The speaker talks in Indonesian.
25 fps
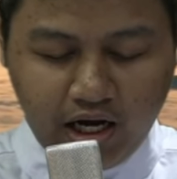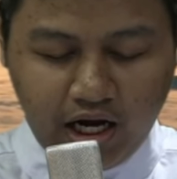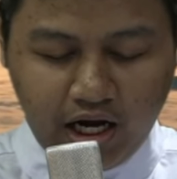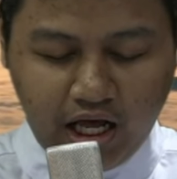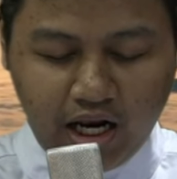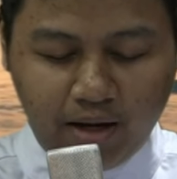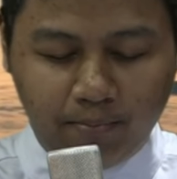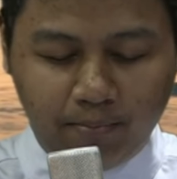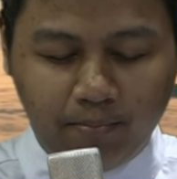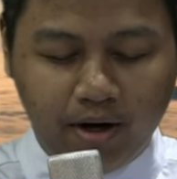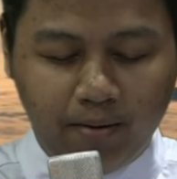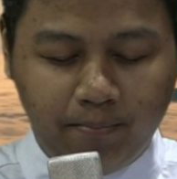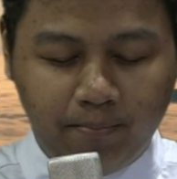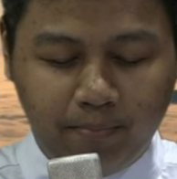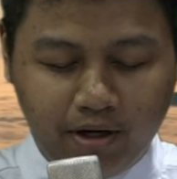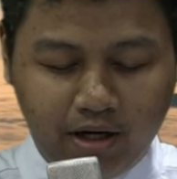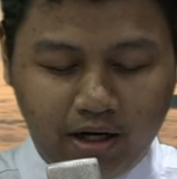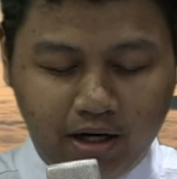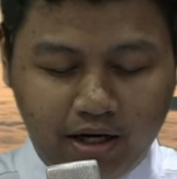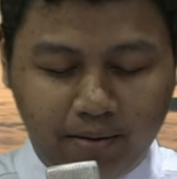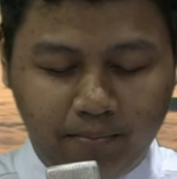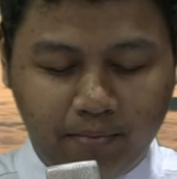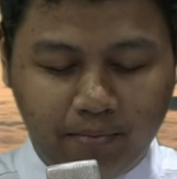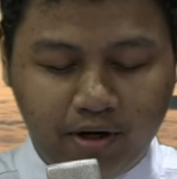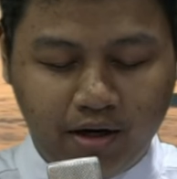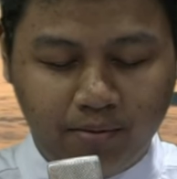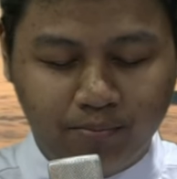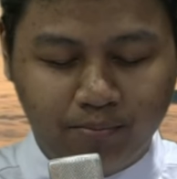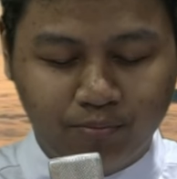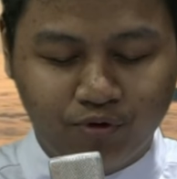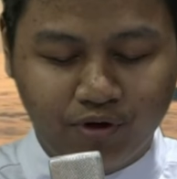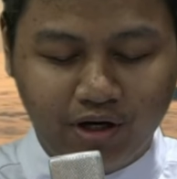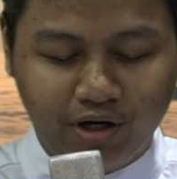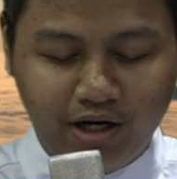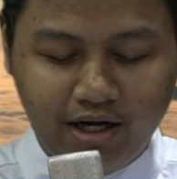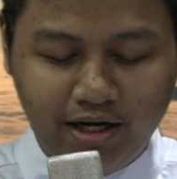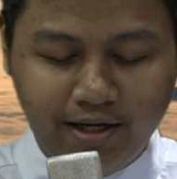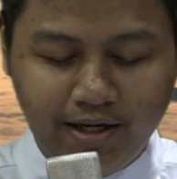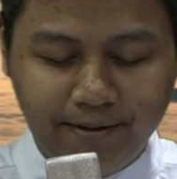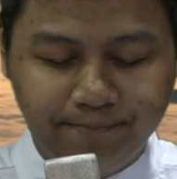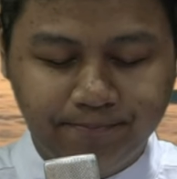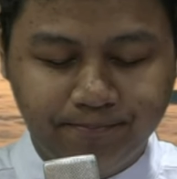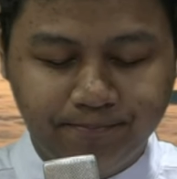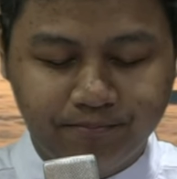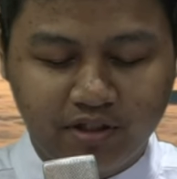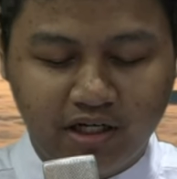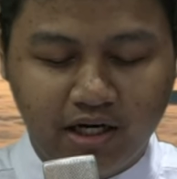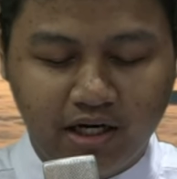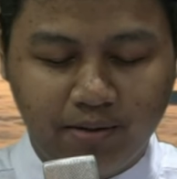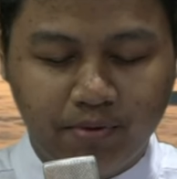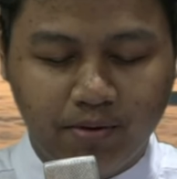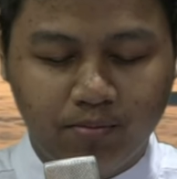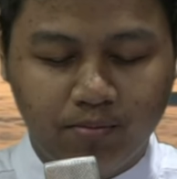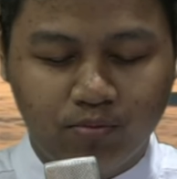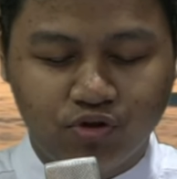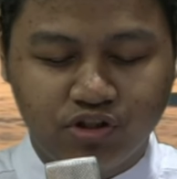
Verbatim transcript: Allah Bapa yang Maha Murah, kami